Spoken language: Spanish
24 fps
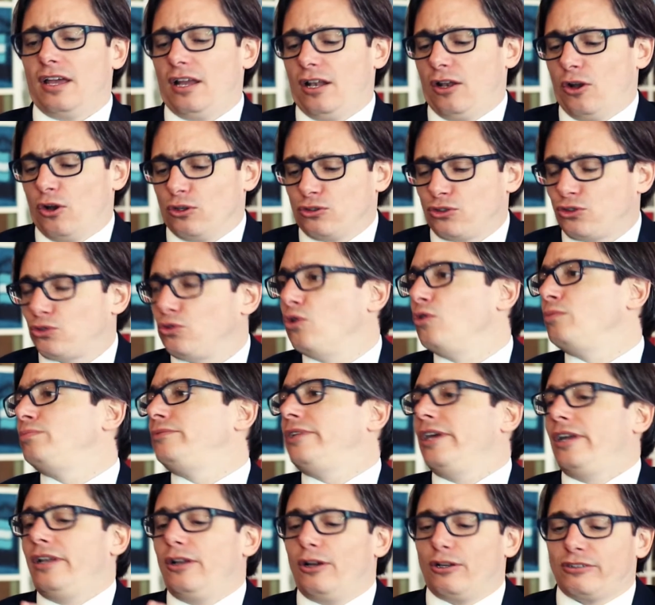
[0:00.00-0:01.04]
Los
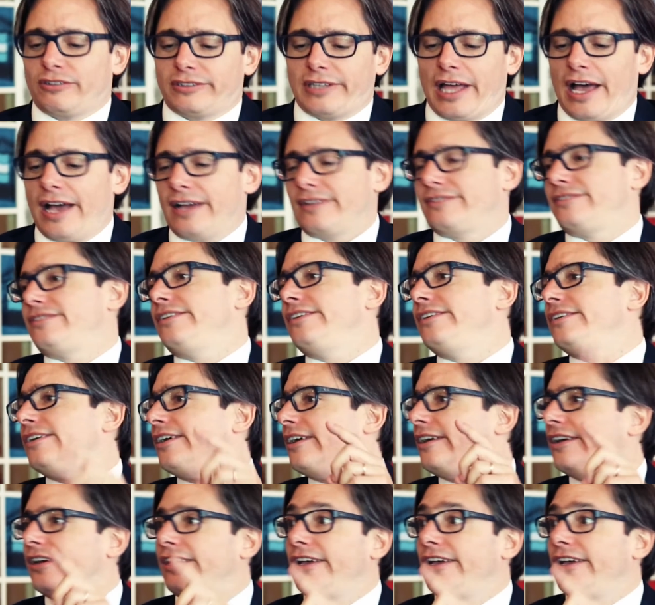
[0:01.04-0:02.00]
subtes, los taxis,